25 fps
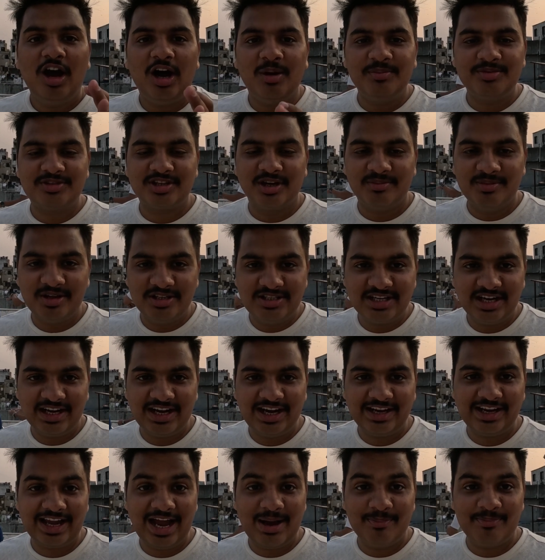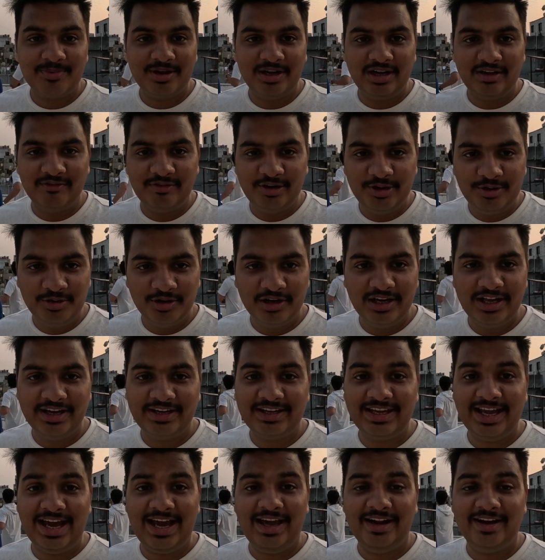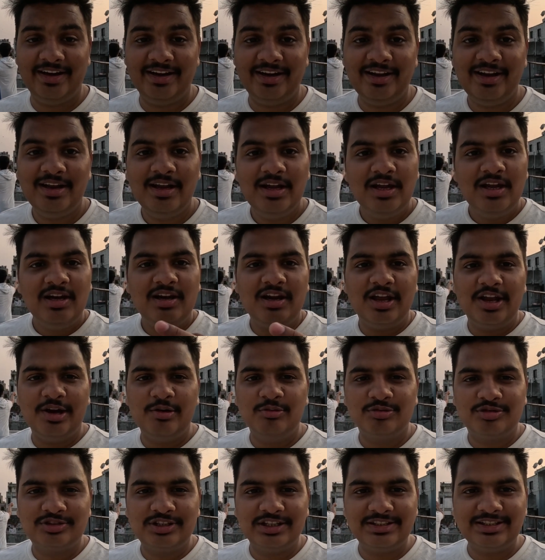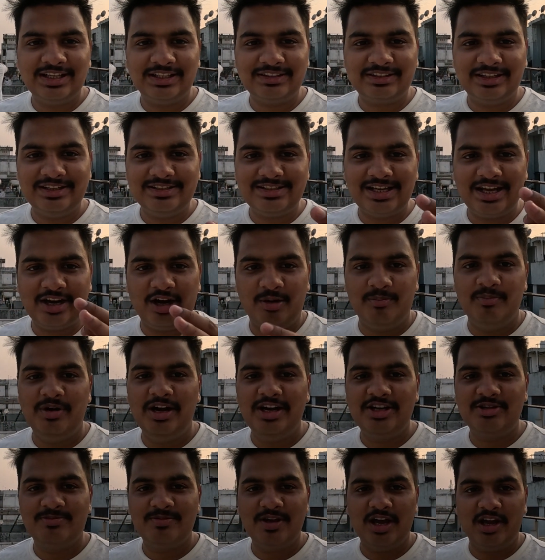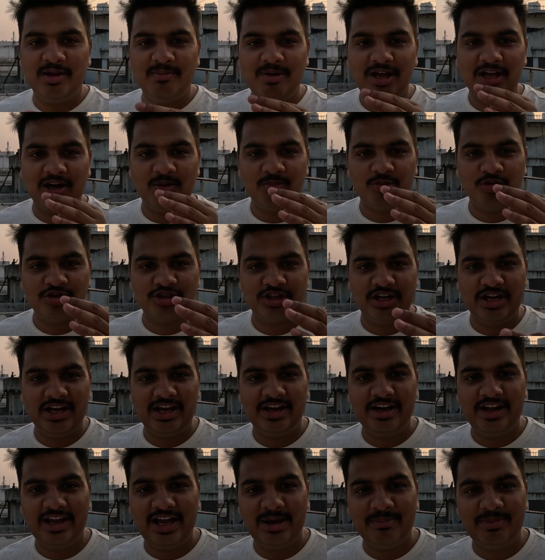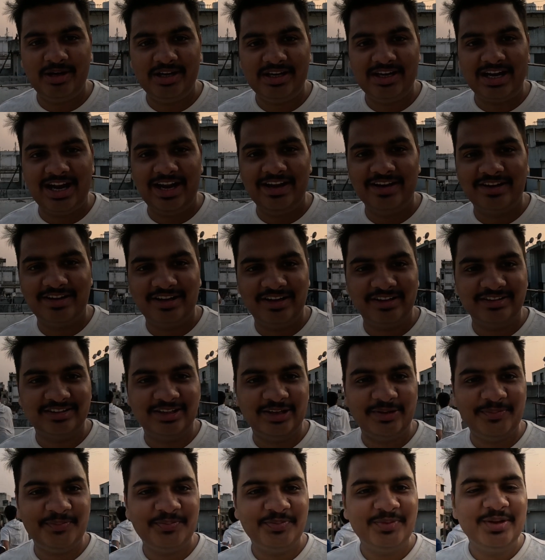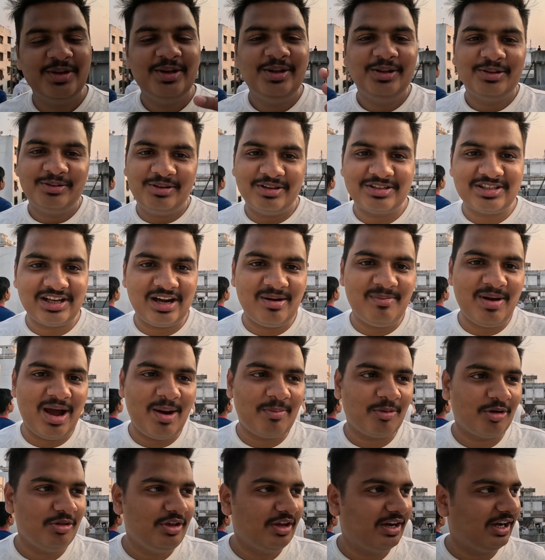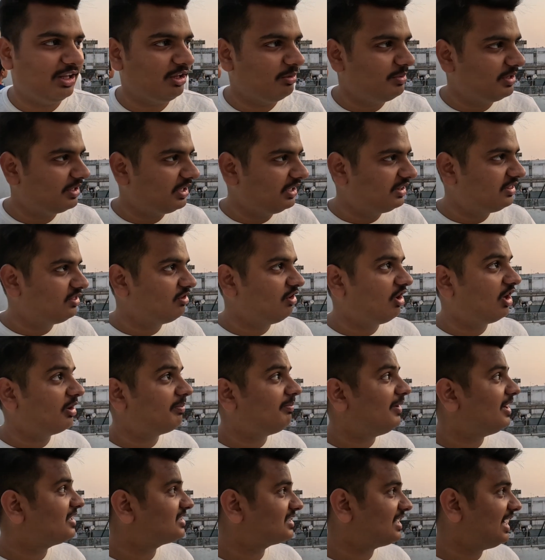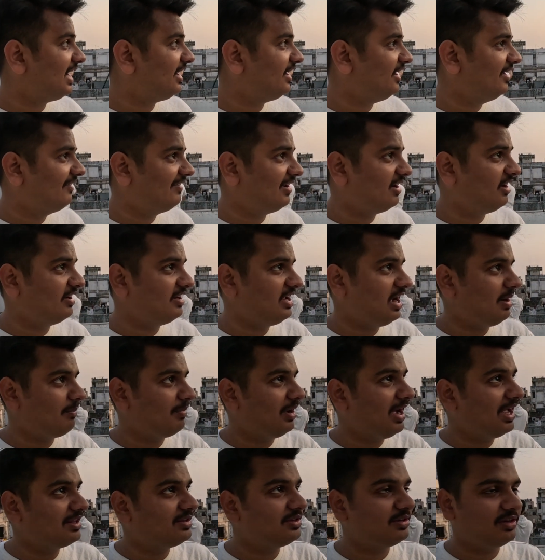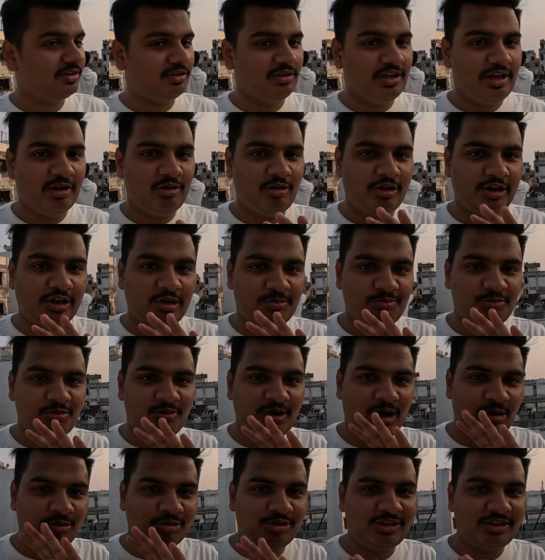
हम सभी जगह के आपके लिए वीडियो लेके आ रहे हैं लेकिन उसके साथ कई सारे अपडेट्स भी अभी बार हम कुछ नया नया भी ट्राई करते हैं तो चले मैं आपको दिखा रहा हूँ अभी कितने और पैच काटने वाला है यहाँ पर आज देखोगे तो पूरा